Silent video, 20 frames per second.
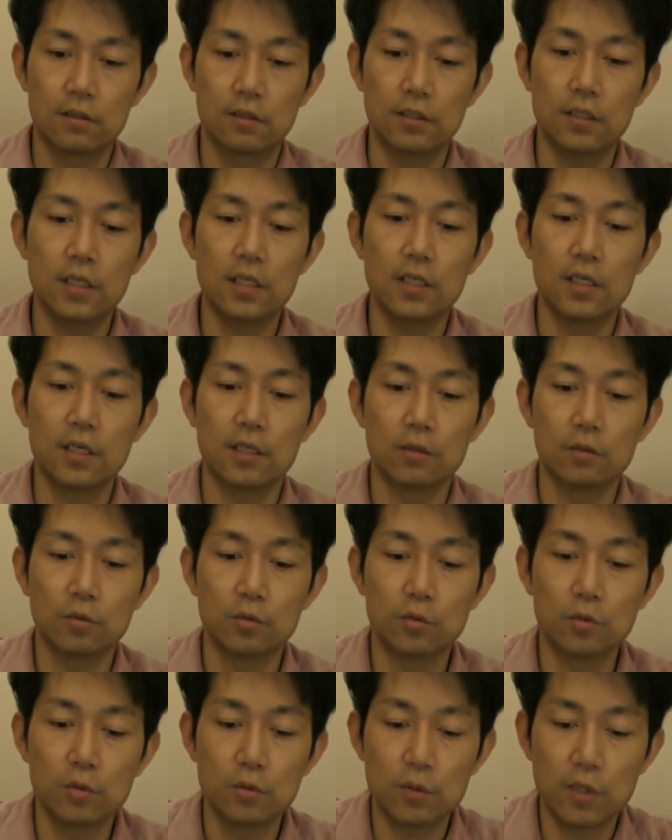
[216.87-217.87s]
害がある
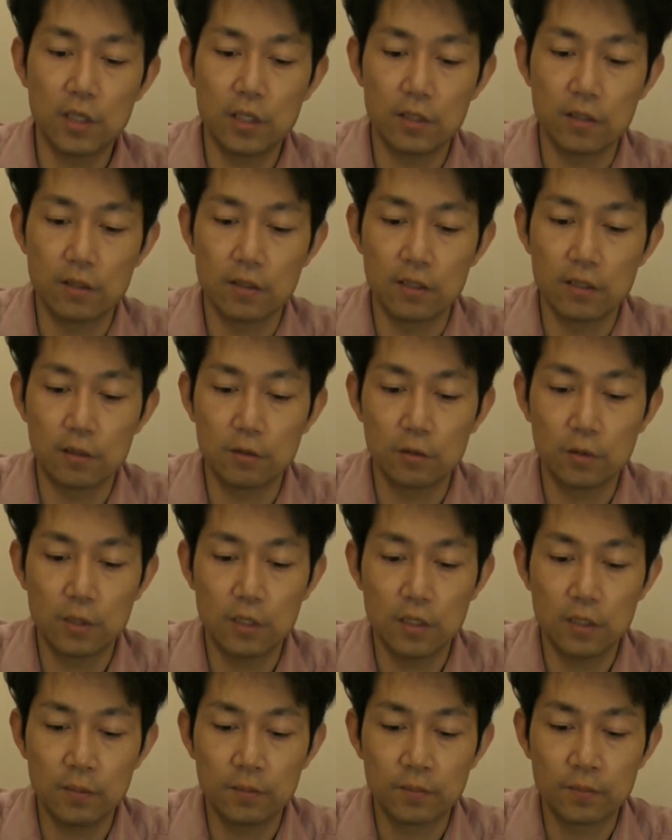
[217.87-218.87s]
というわけではなく
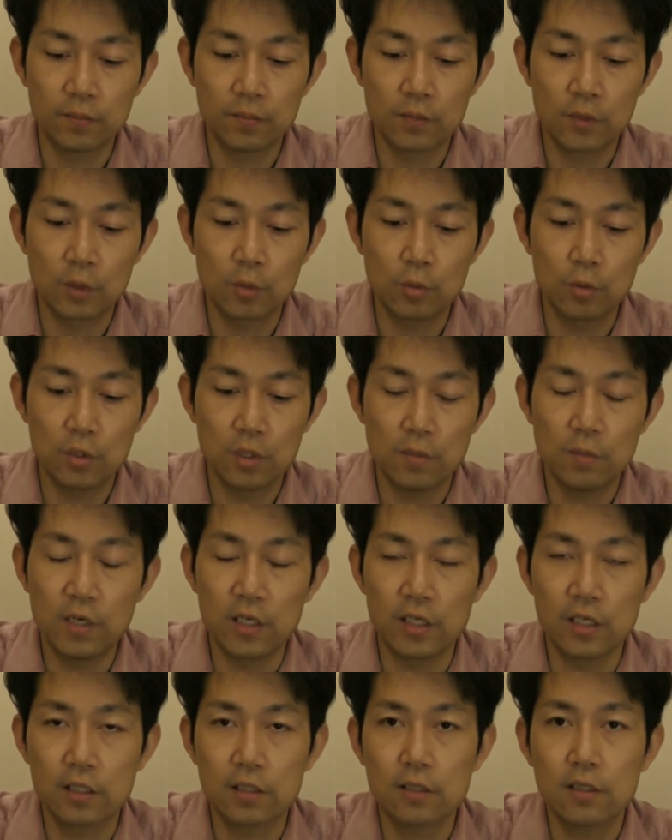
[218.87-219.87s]
て、こちら
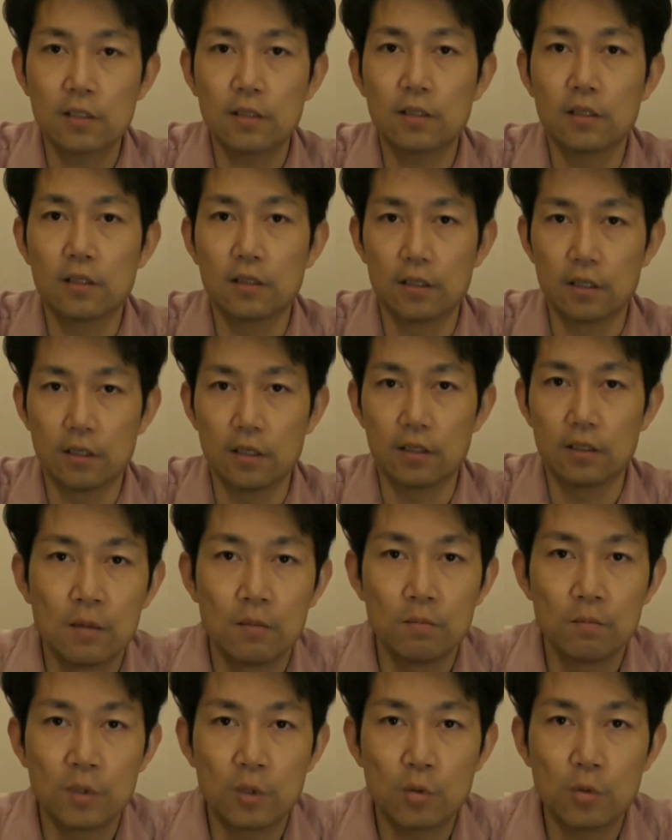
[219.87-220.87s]
安かったんで、
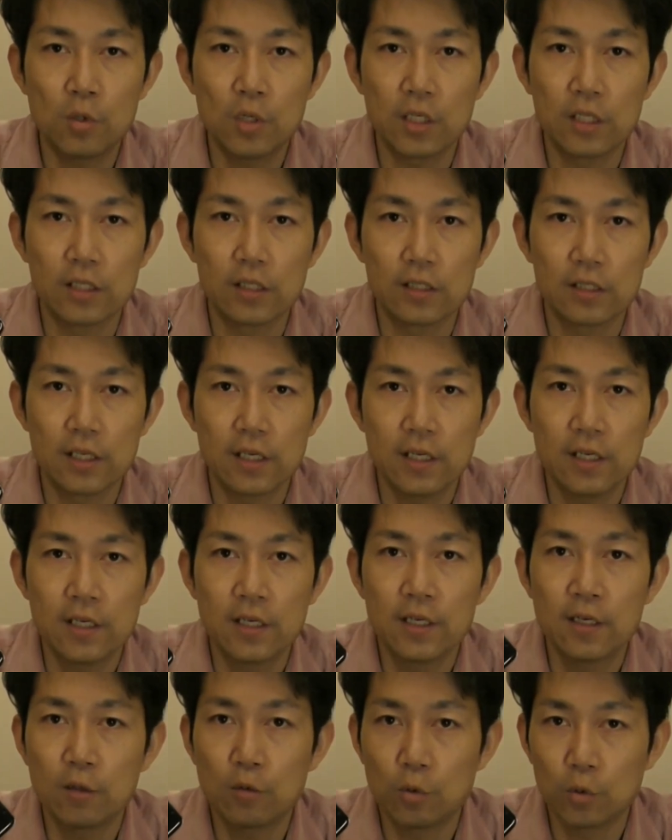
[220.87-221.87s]
今回ですね
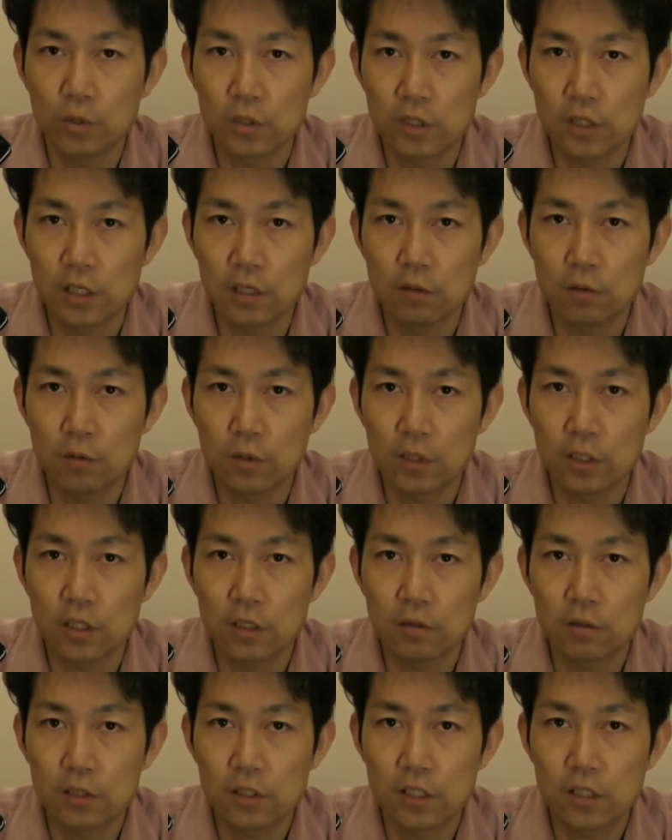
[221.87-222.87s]
こちらの
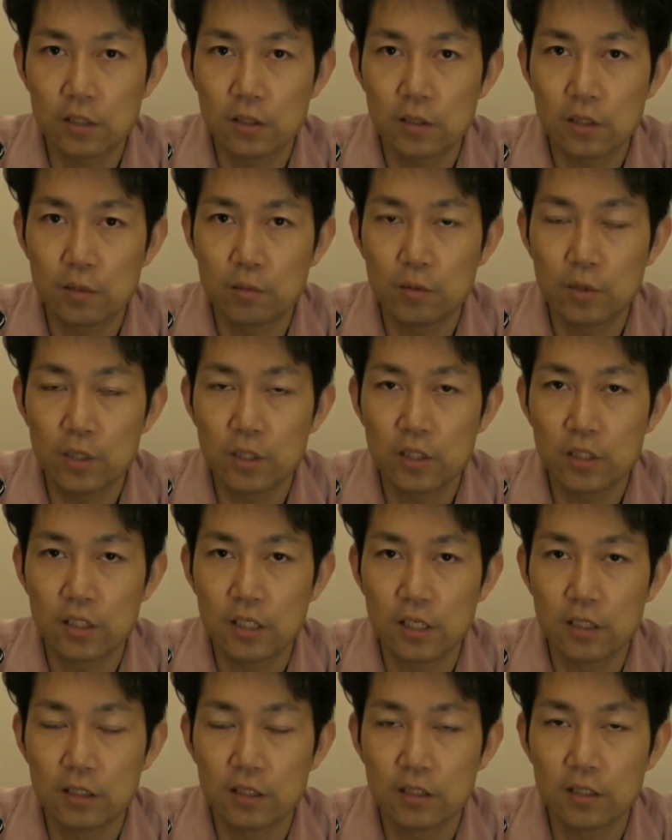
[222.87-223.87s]
Galaxy S7 Edge
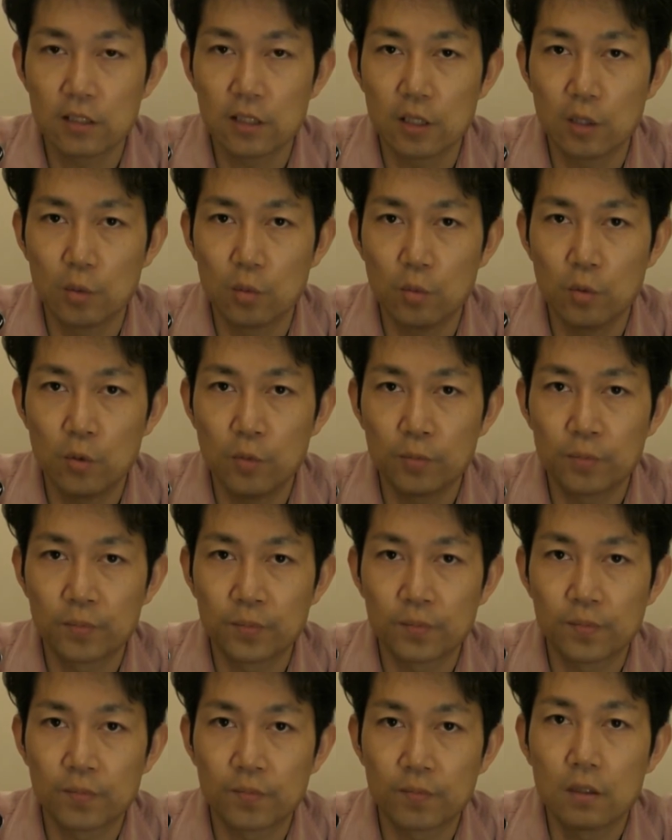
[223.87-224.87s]
なんですけども、
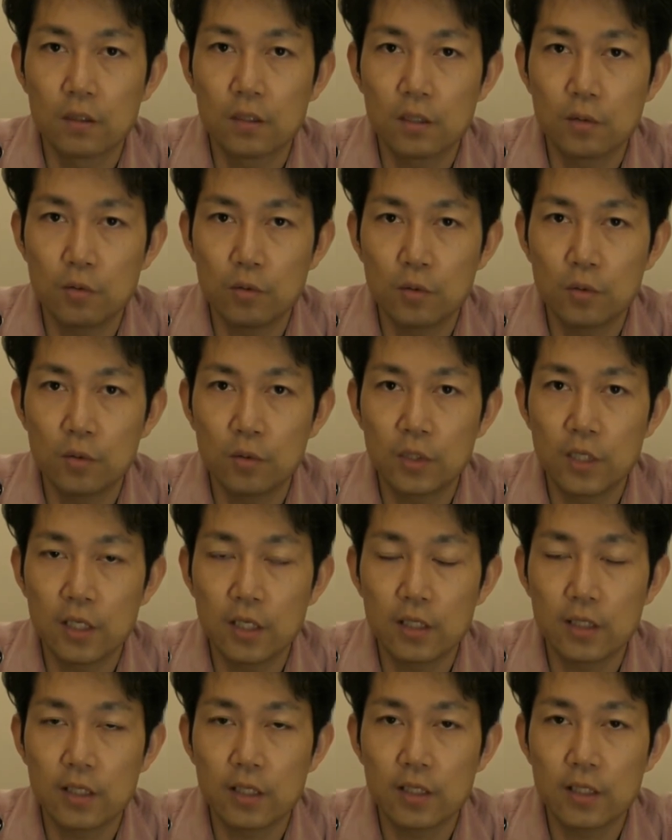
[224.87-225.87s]
ヤフオク
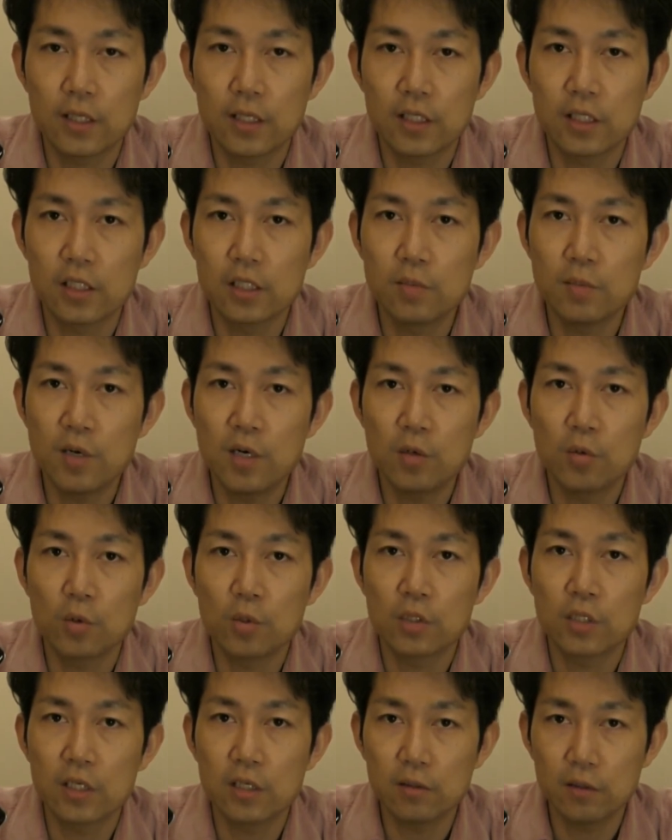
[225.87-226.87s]
でだいたい1万
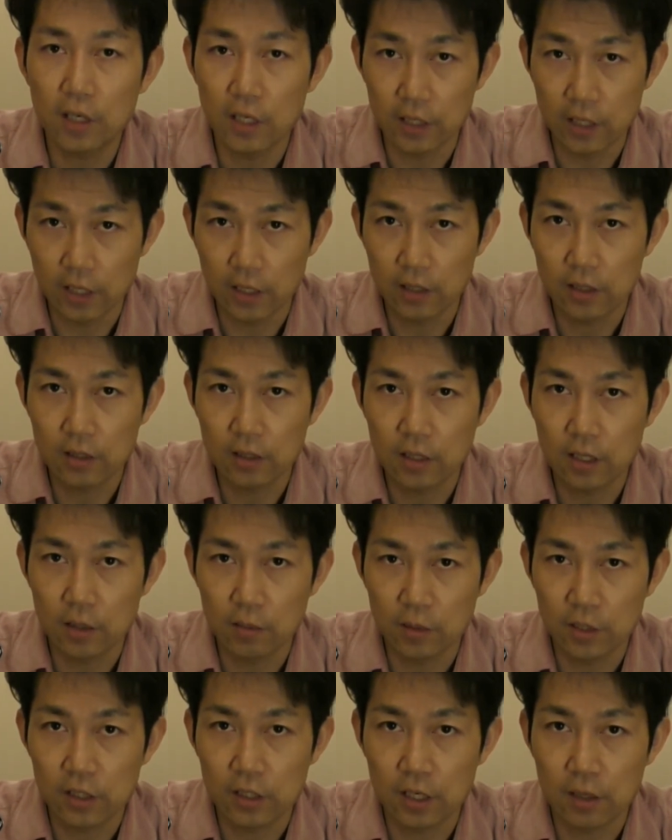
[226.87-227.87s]
5000円ぐらいで買い
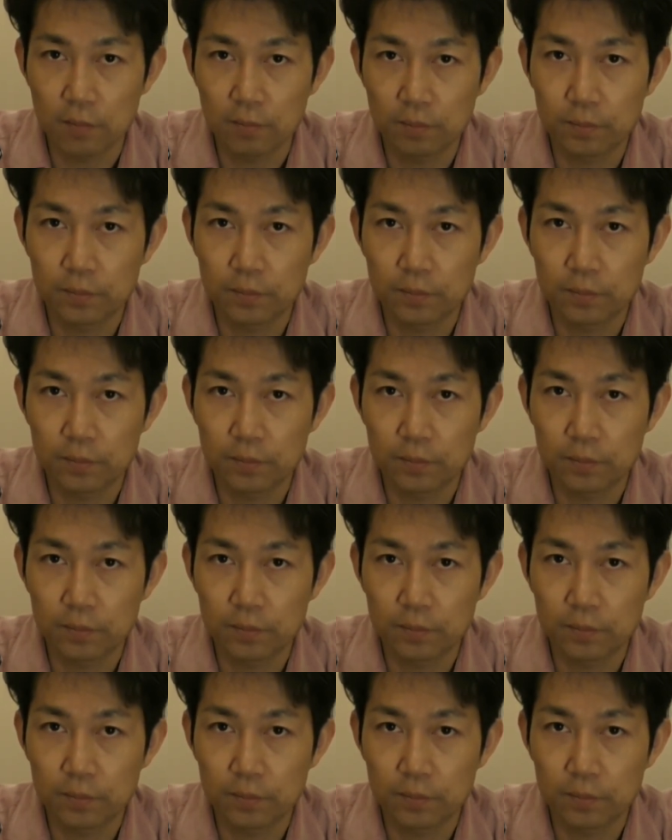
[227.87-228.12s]
ました。